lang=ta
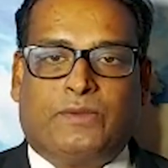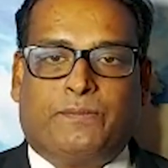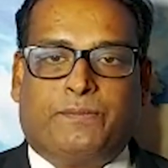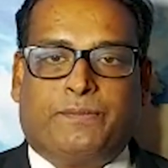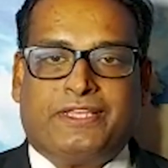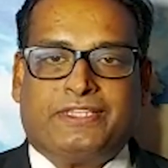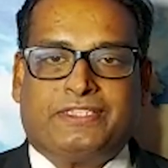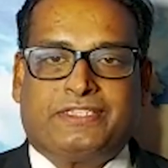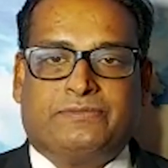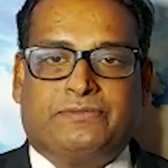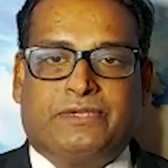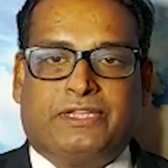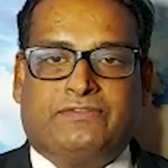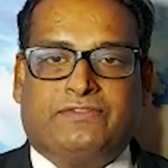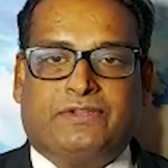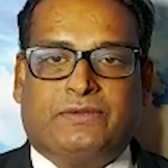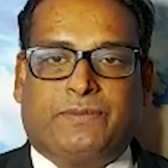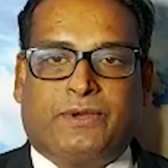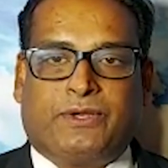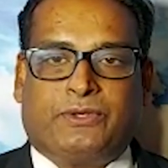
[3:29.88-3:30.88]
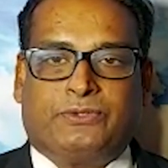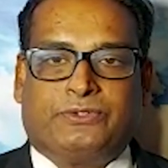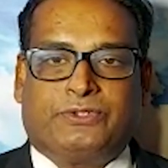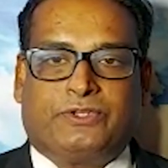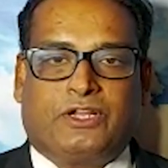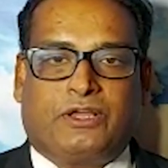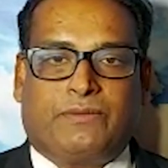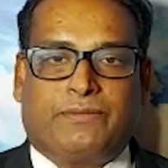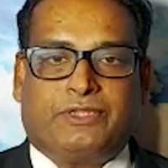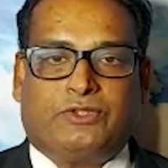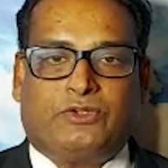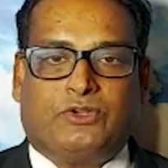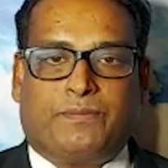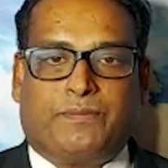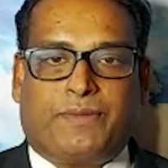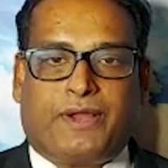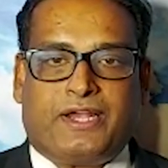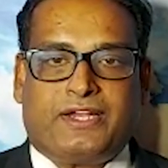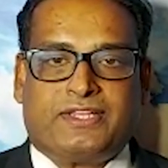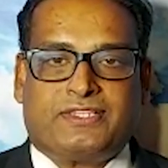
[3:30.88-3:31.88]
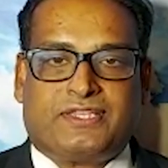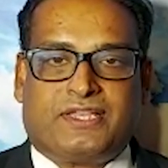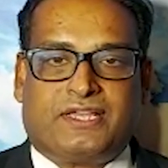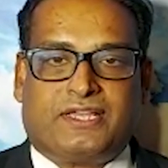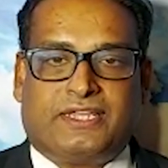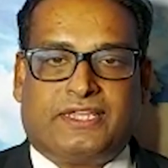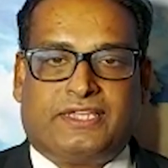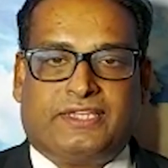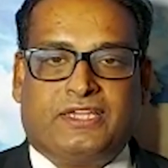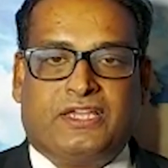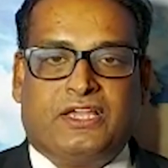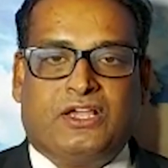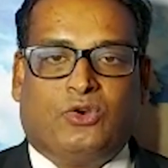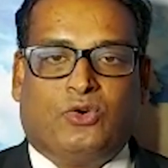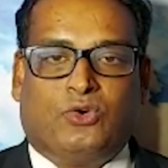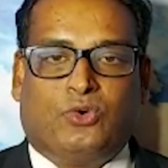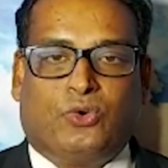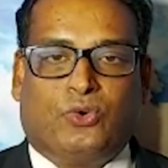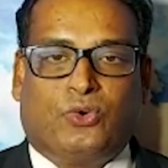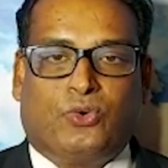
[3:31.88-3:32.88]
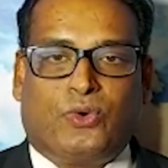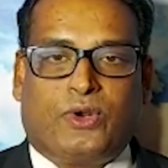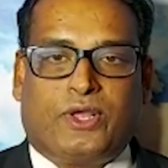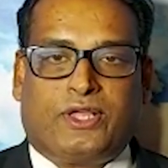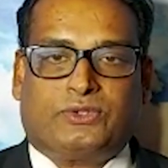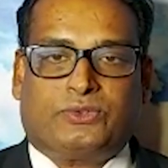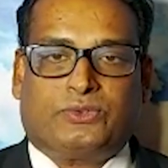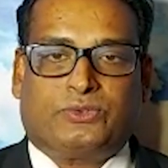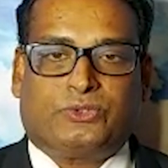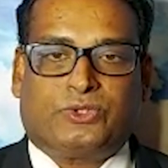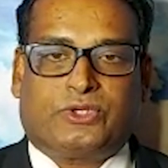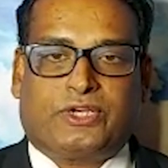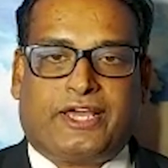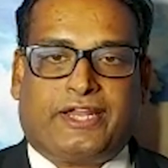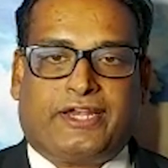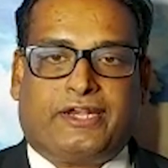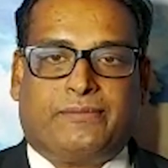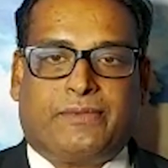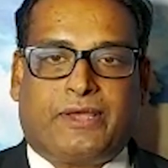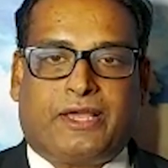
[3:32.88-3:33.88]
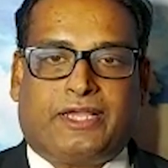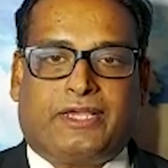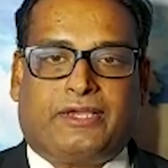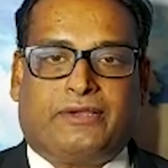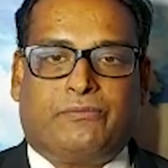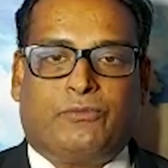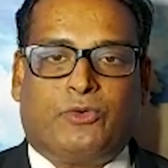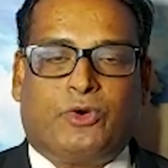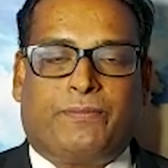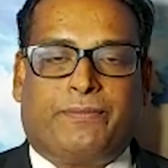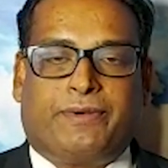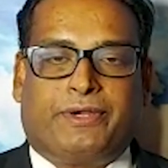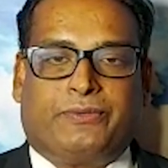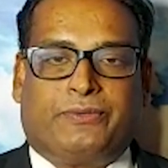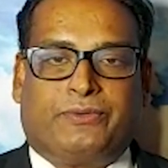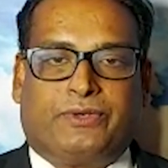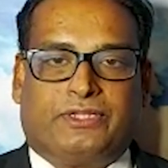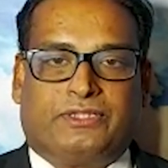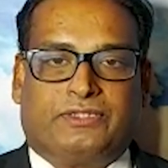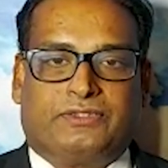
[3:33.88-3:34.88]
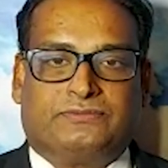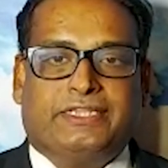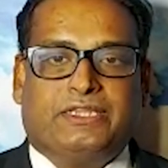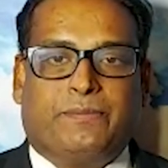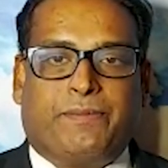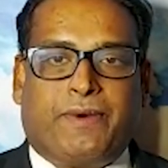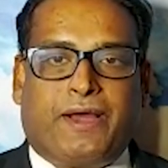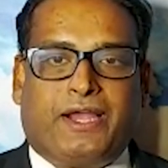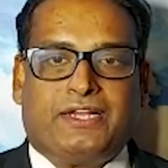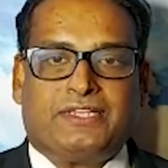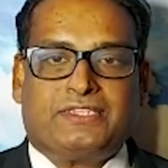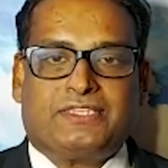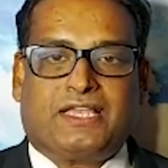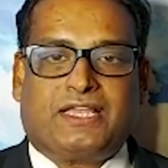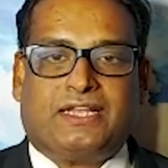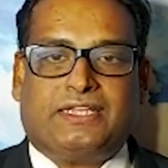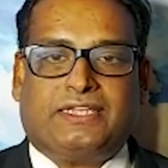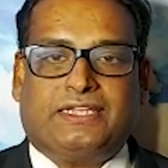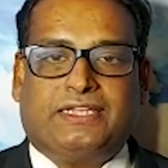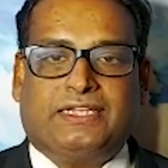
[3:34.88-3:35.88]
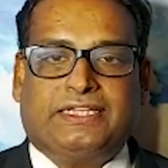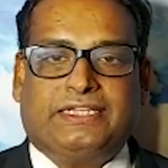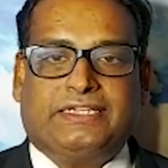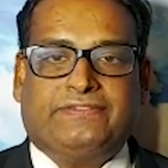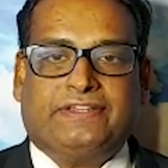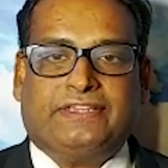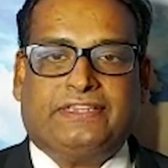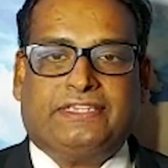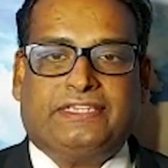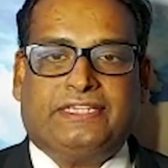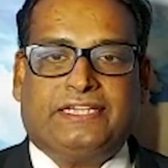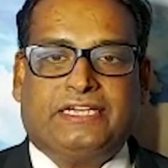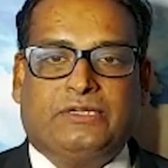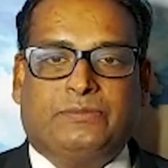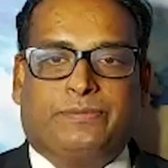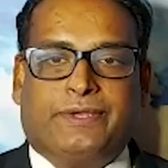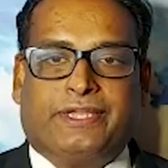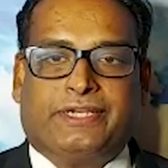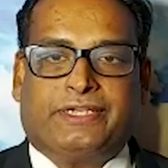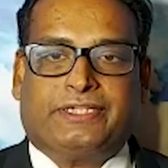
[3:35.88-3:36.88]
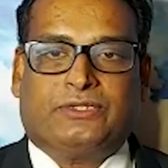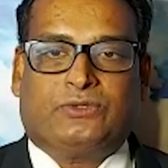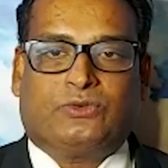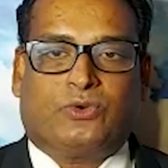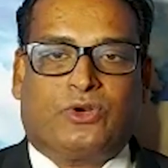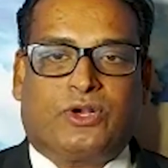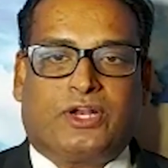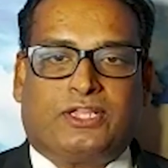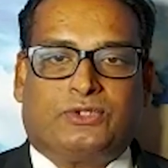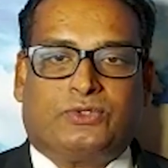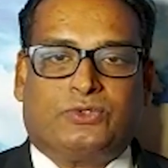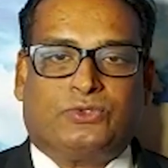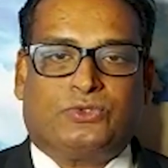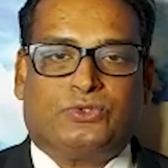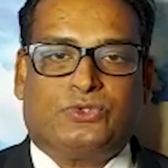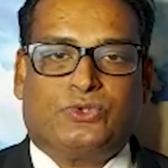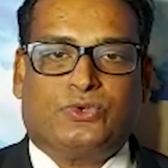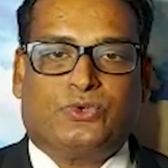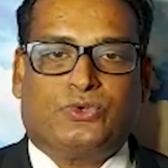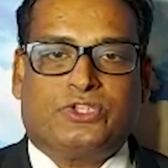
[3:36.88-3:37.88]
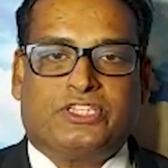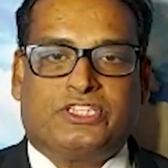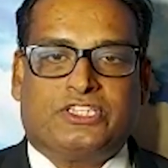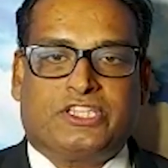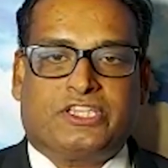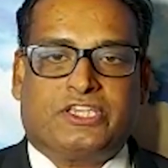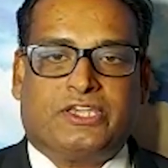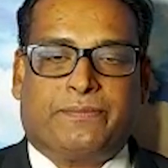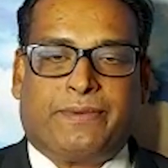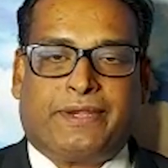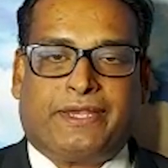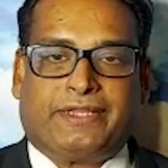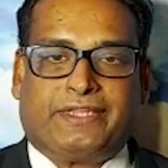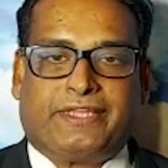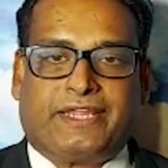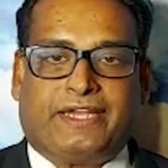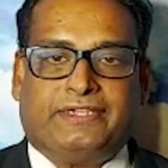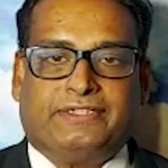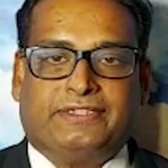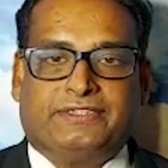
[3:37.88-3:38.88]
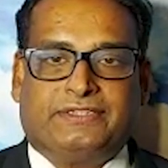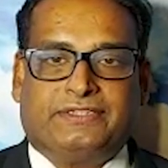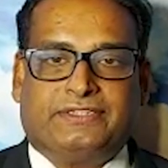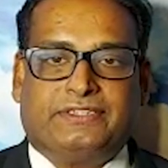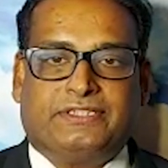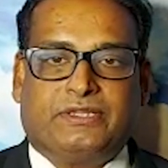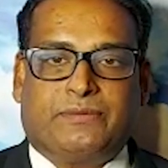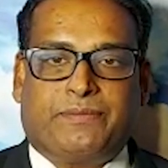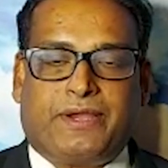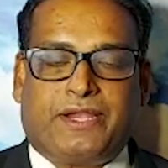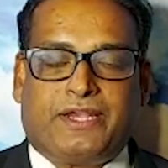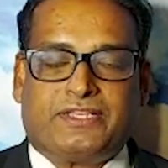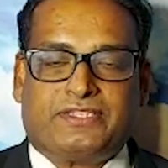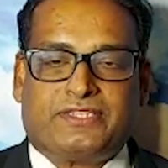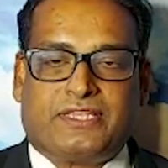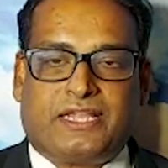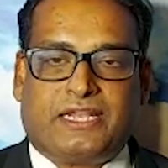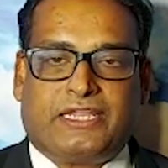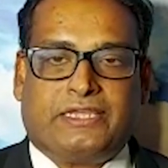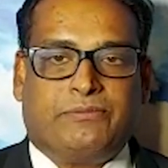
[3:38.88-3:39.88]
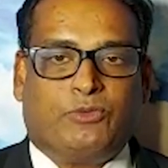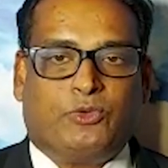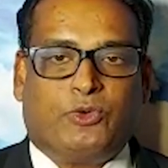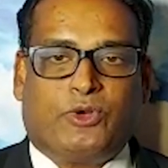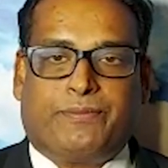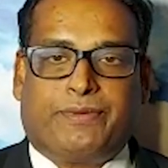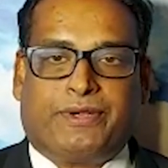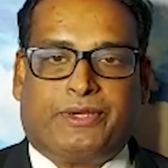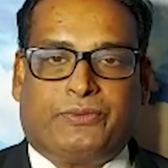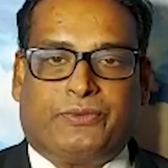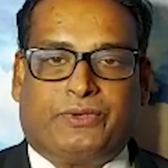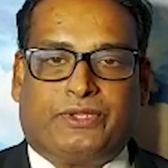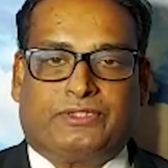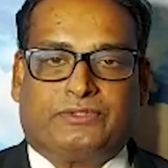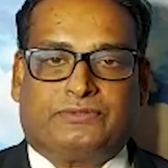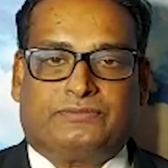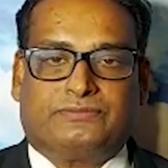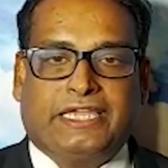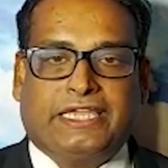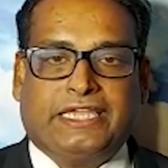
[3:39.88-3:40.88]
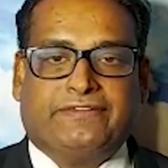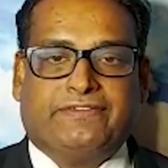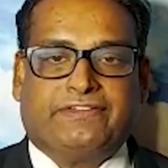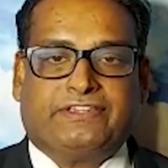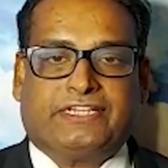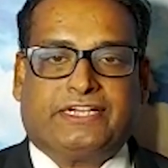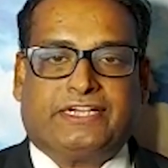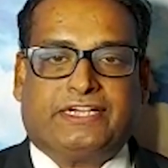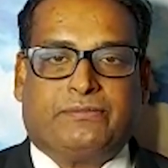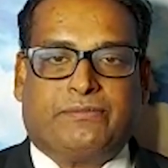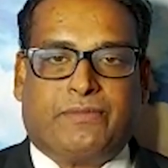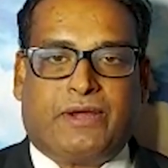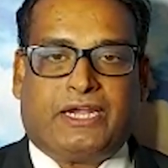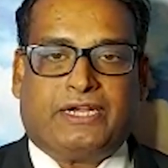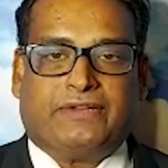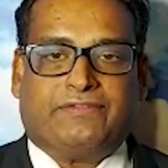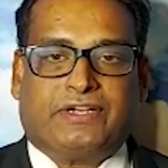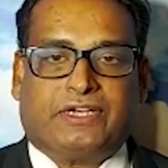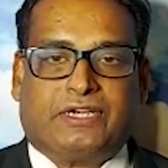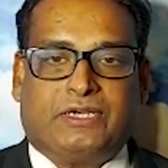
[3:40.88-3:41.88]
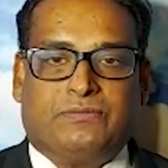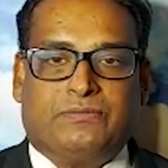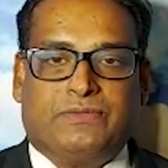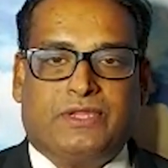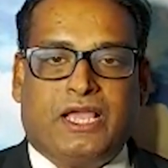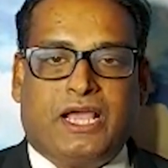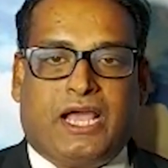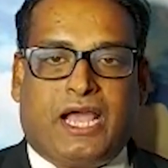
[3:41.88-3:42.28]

உள்ள பிளேசி வெல்வில் பகுதியில் அமைந்துள்ள பாடசாலை கொரோனா தொற்று காரணமாக மூடப்பட்டுள்ளது இந்த பாடசாலையில் இருபத்தி ஏழு பேருக்கு கொரோனா தொற்று உறுதி செய்யப்பட்டதை அடுத்து இந்த பாடசாலை மூடப்பட்டுள்ளது இருபத்தி ரெண்டு மாணவர்களும்